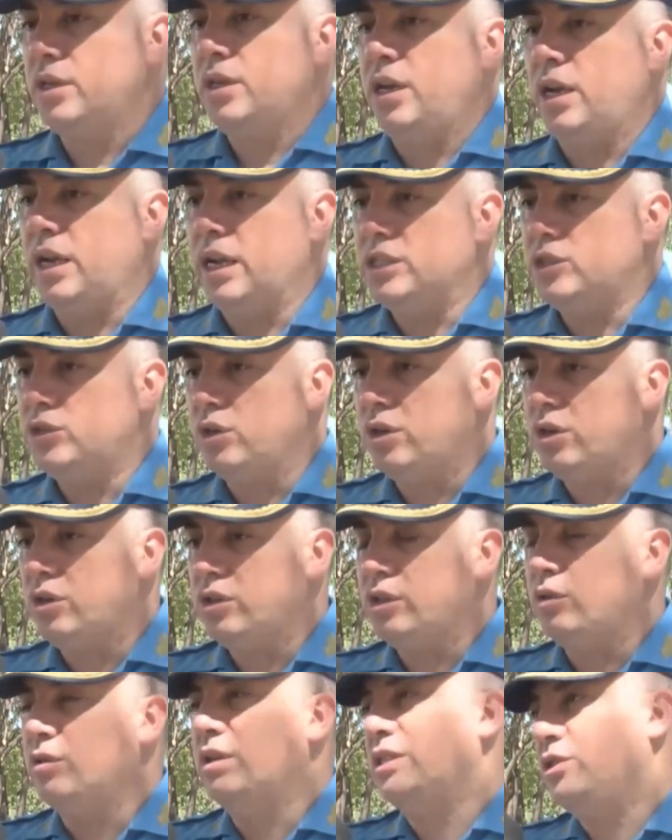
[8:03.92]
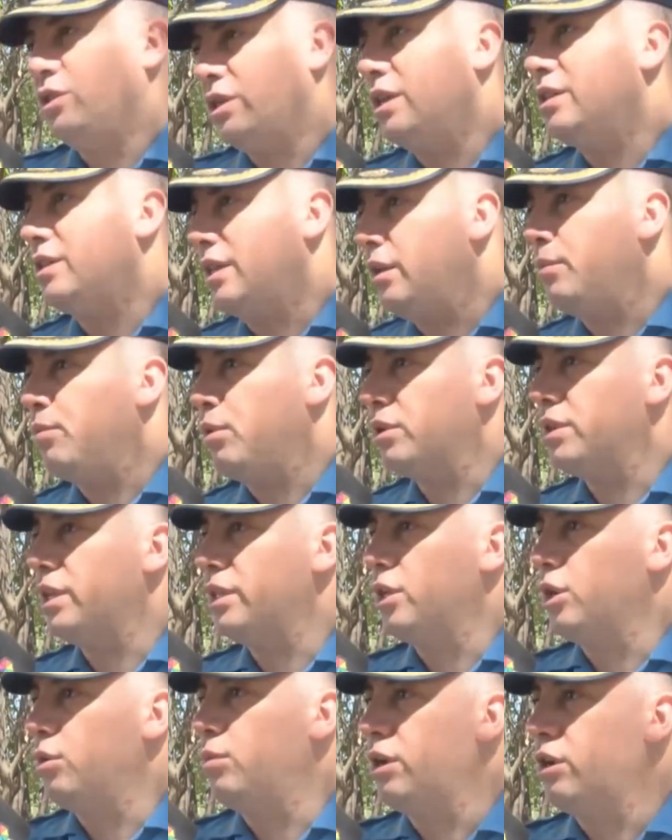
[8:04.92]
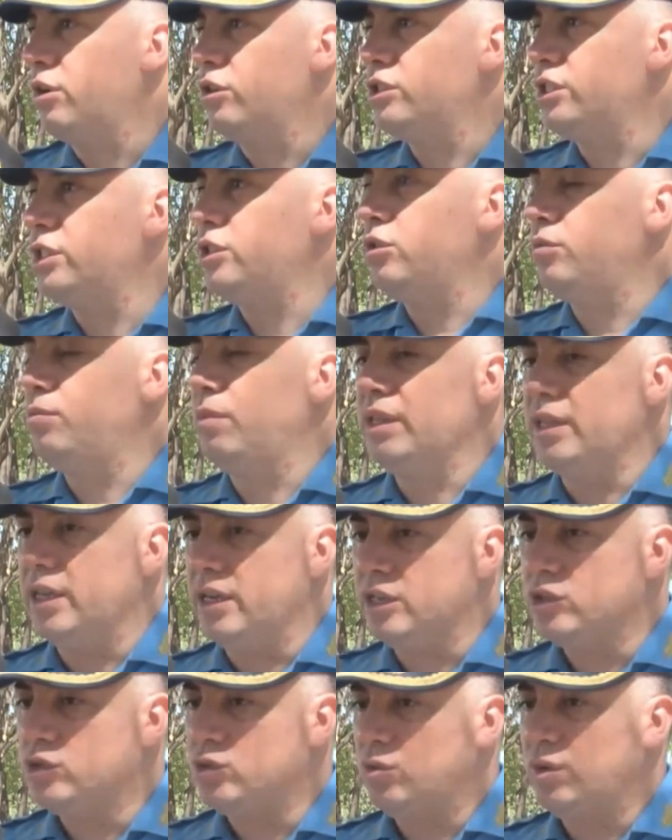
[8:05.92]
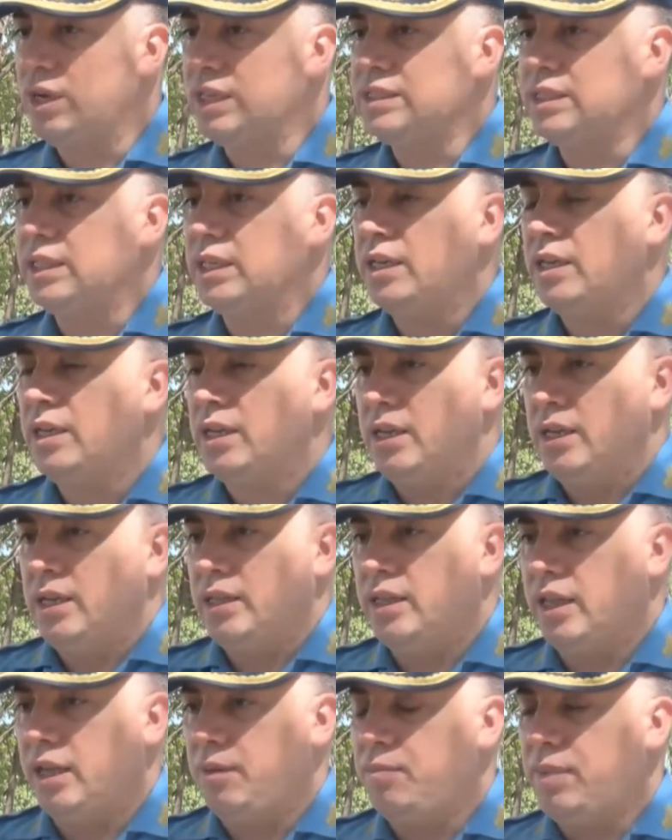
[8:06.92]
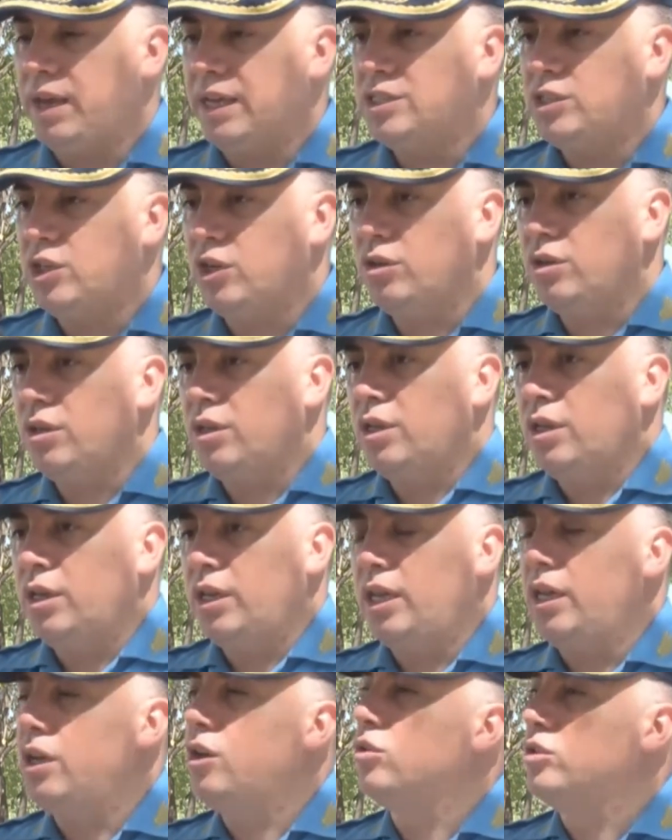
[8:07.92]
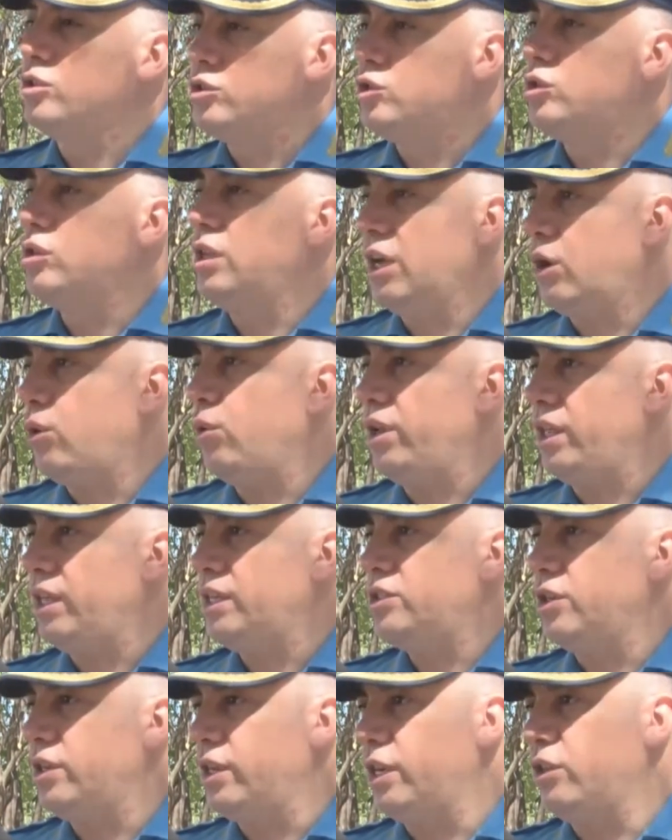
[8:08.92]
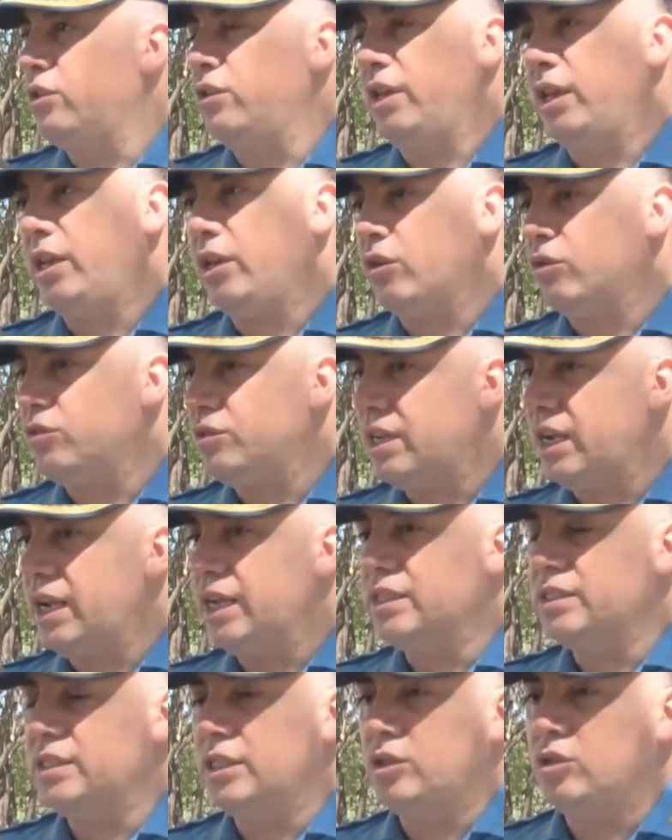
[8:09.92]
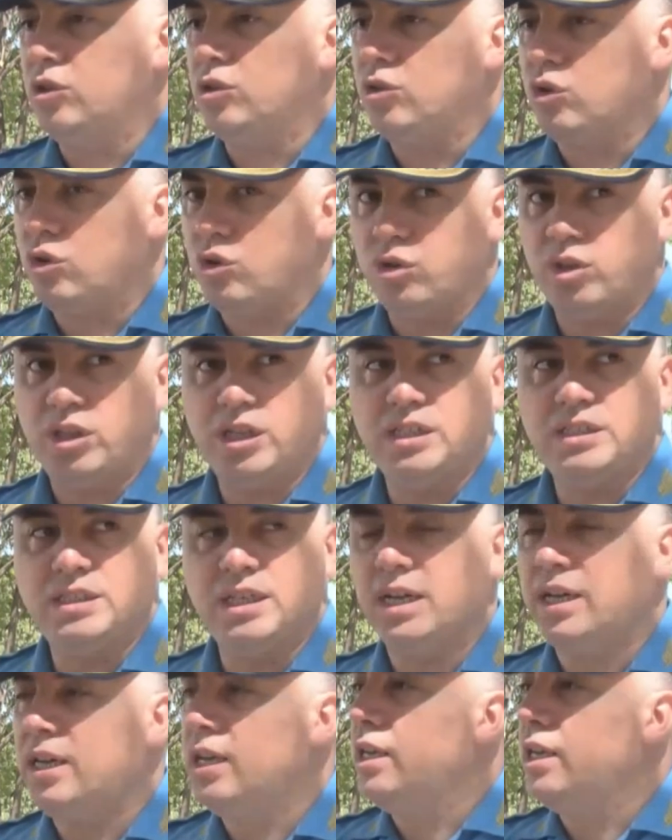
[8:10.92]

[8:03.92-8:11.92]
en la ciudad de Rollito, una ciudad tan importante como es va a tener su base de inspección y con las jurisdicciones que ellos tienen, con tránsito, Tordilla,